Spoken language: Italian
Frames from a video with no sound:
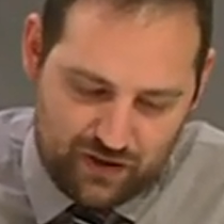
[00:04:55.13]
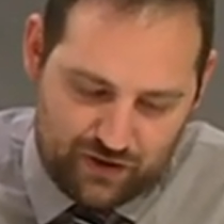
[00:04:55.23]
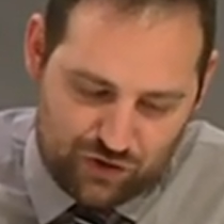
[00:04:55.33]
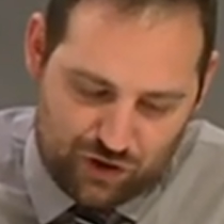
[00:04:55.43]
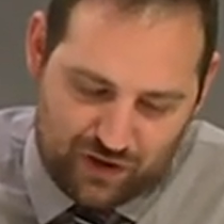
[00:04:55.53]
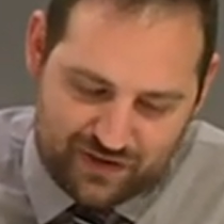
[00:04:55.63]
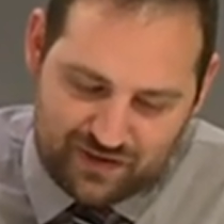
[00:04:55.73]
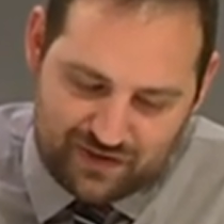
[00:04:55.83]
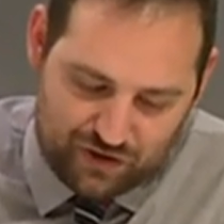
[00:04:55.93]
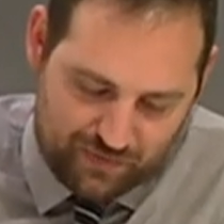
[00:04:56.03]
eh, giro la
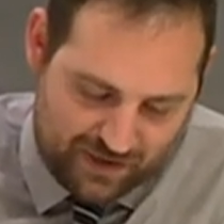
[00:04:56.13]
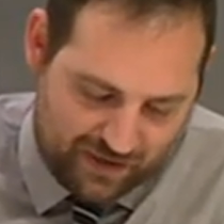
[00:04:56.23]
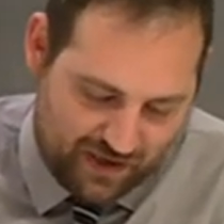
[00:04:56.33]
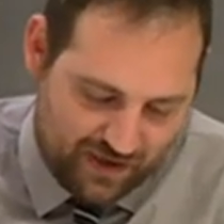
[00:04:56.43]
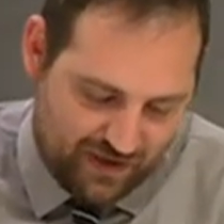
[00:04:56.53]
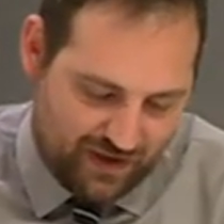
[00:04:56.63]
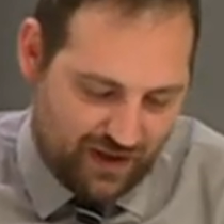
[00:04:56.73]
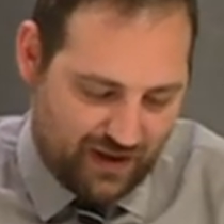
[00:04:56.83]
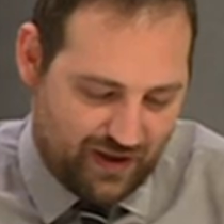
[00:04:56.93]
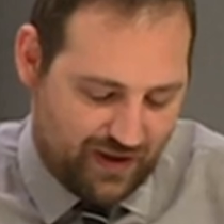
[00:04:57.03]
stessa domanda eh,
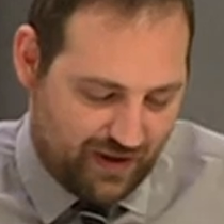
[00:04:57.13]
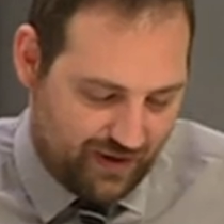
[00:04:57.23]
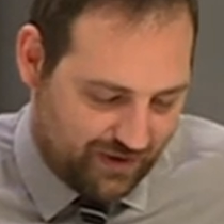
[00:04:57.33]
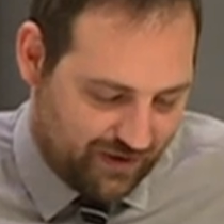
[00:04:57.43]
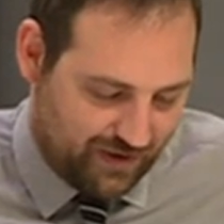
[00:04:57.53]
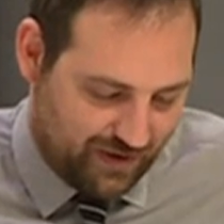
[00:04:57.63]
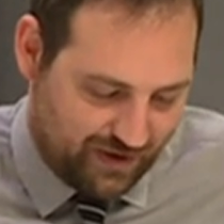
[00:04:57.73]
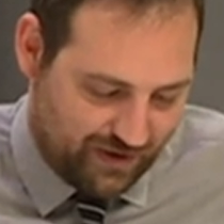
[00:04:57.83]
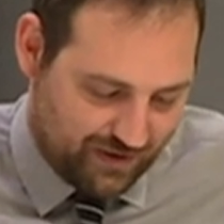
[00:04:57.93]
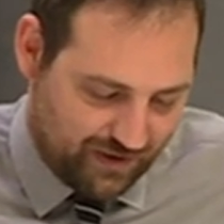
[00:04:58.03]
eh
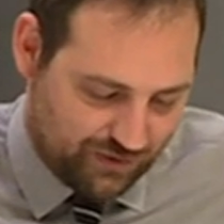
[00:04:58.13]
a,